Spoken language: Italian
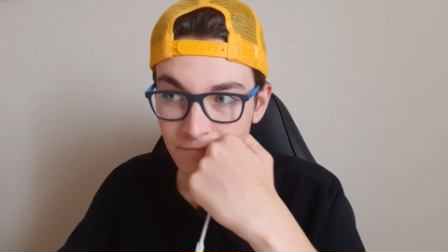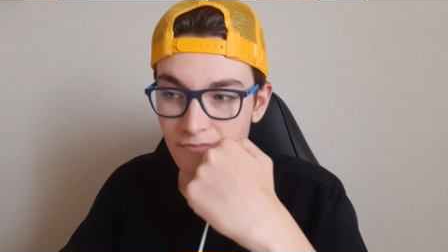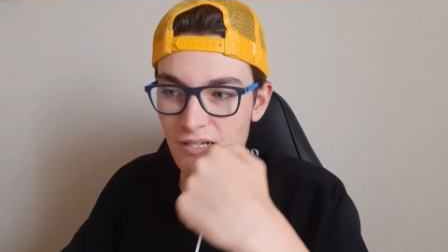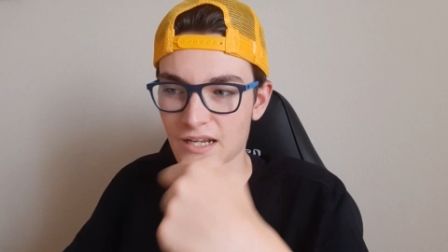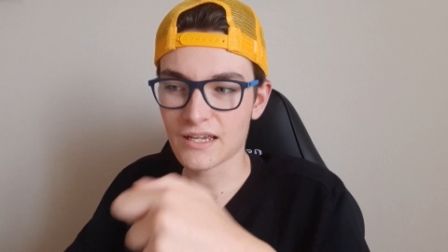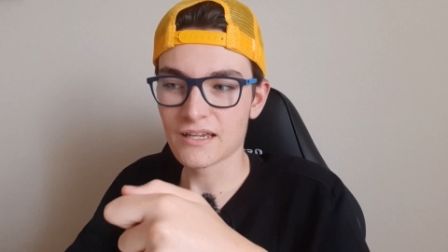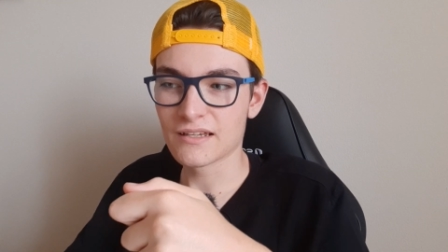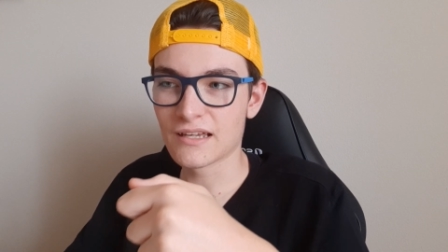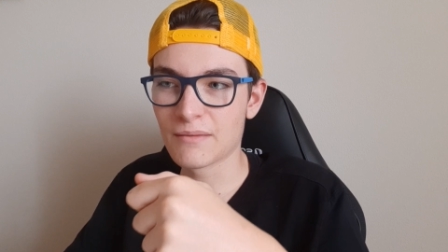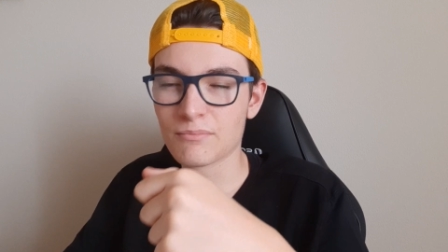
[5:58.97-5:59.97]

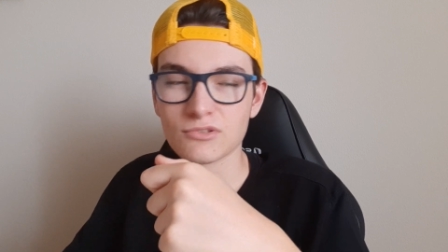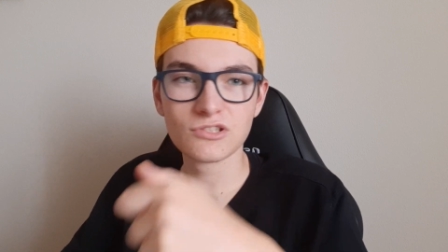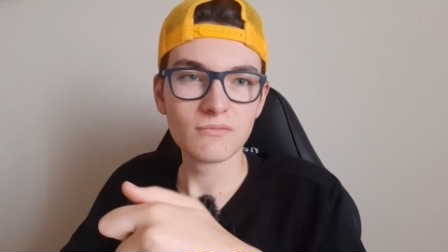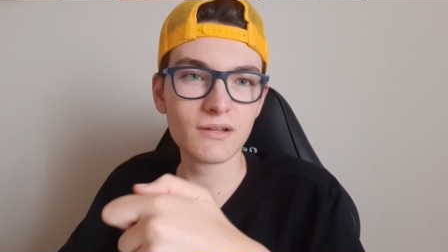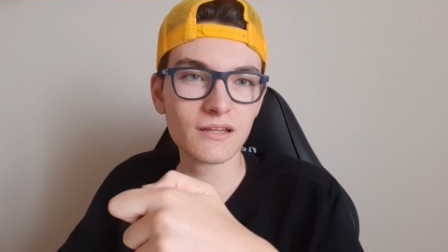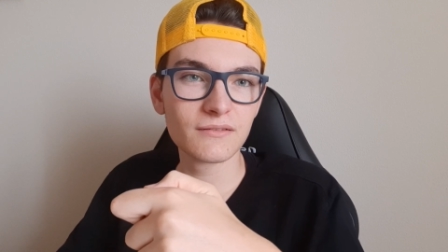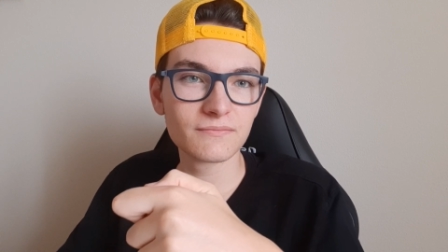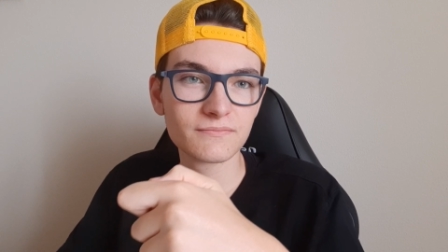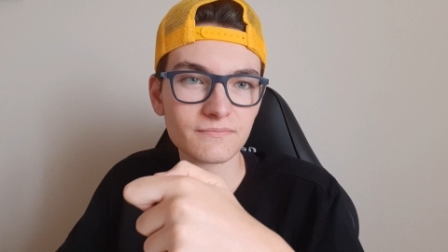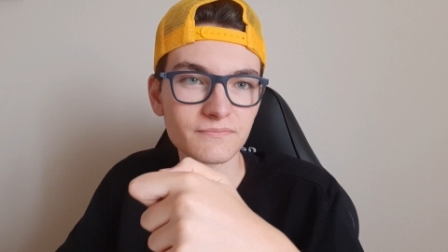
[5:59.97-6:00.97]
perché è impossibile
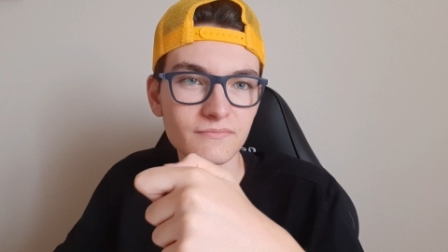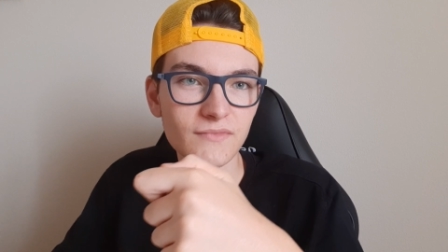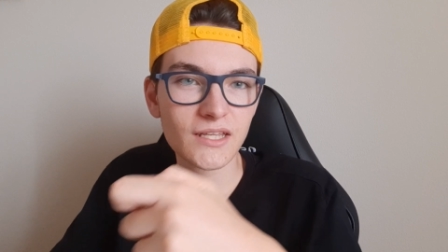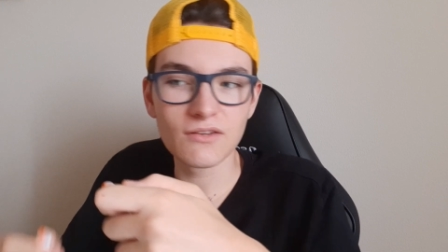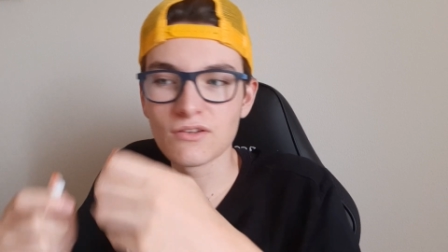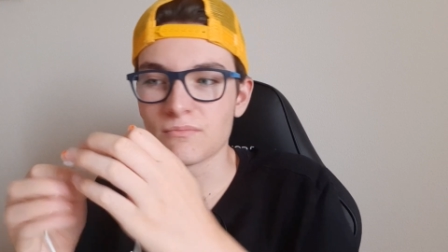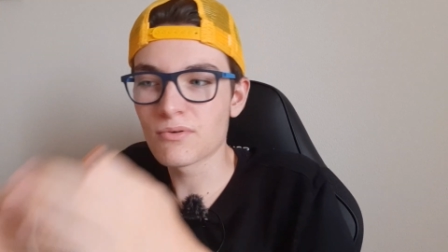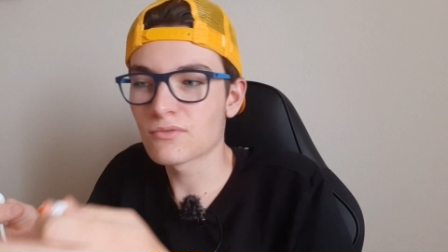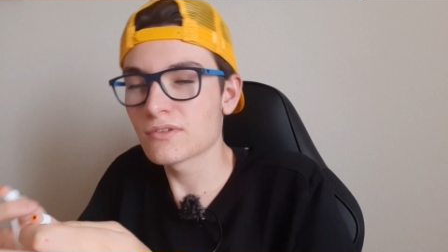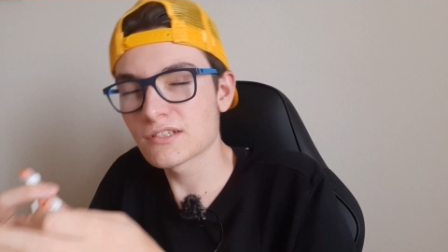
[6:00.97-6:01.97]
che
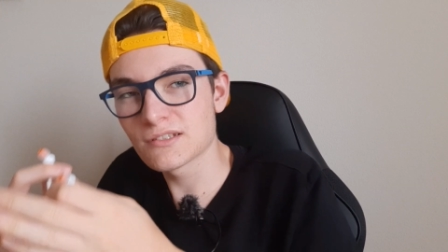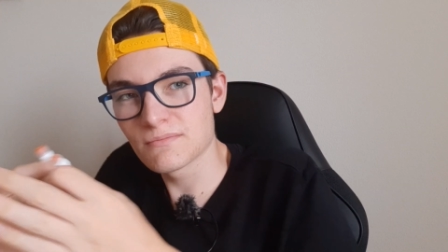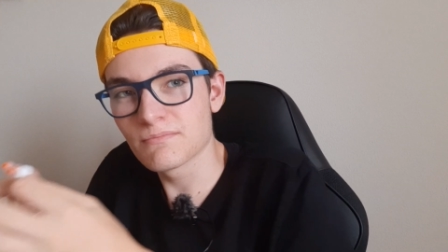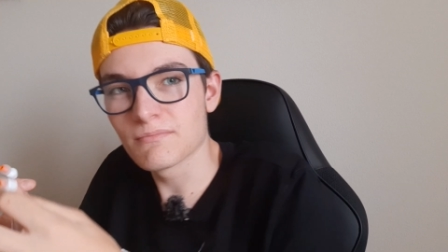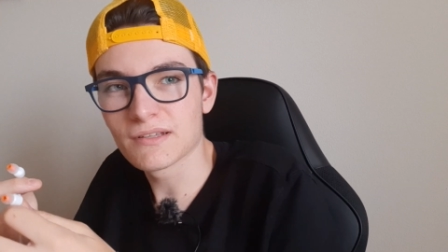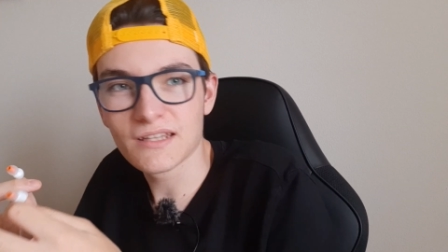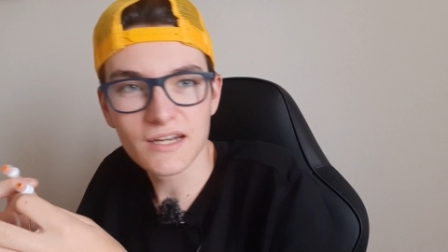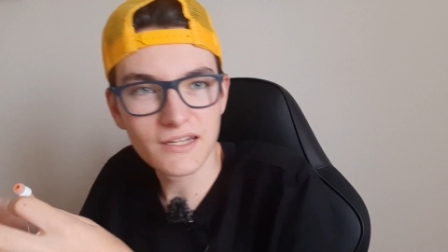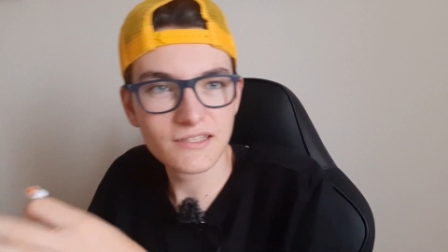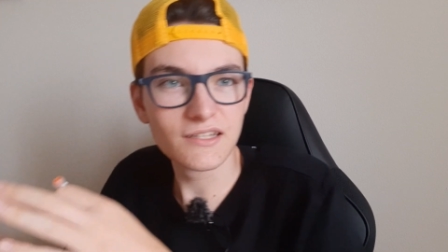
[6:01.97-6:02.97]
un'impronta si
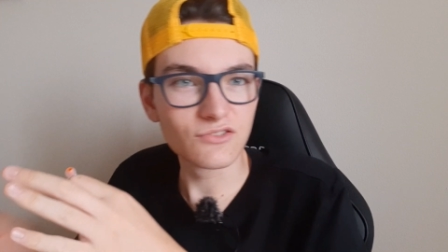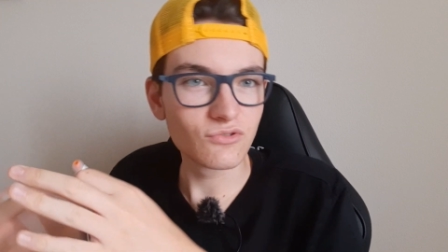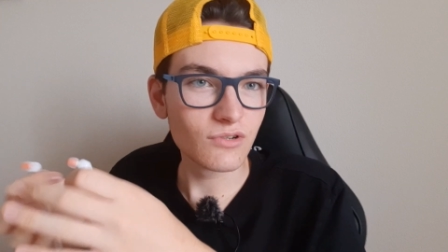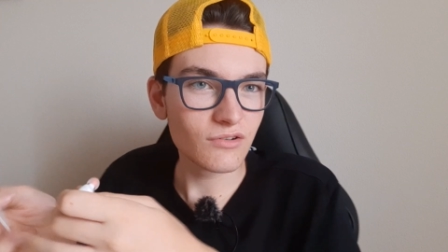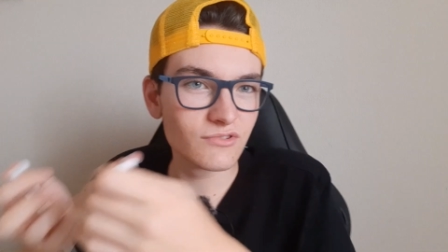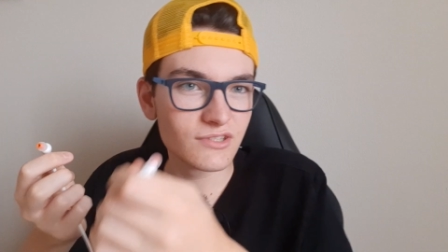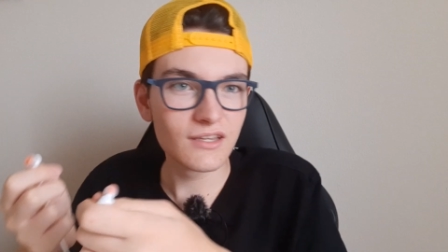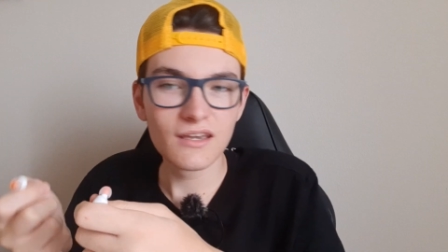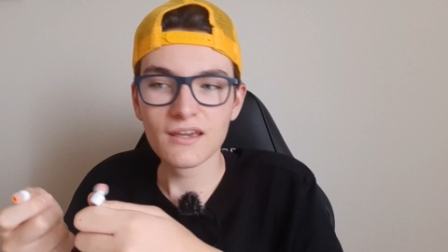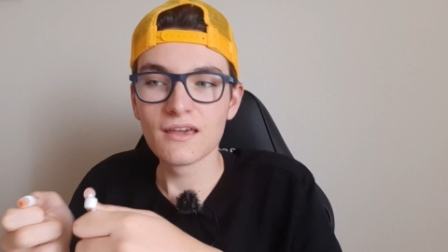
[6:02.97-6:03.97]
materializzi da sola
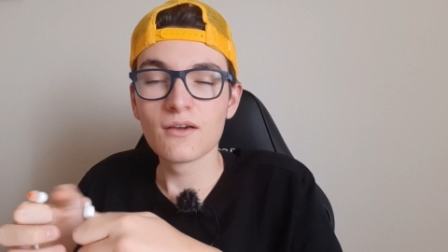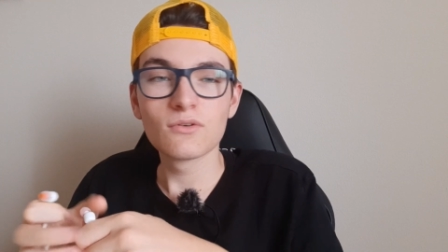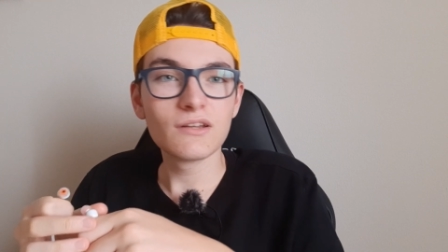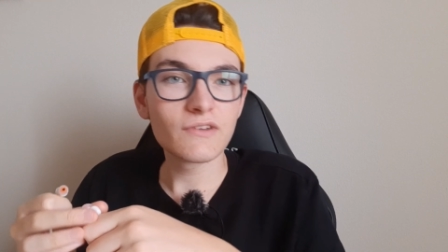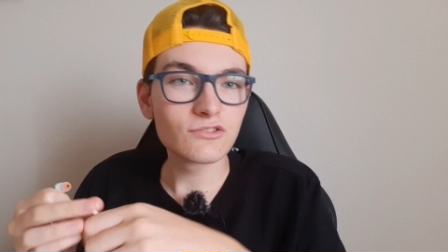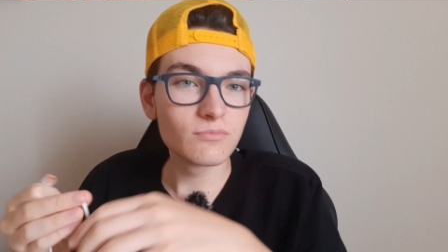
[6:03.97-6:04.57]
così. Quindi avrei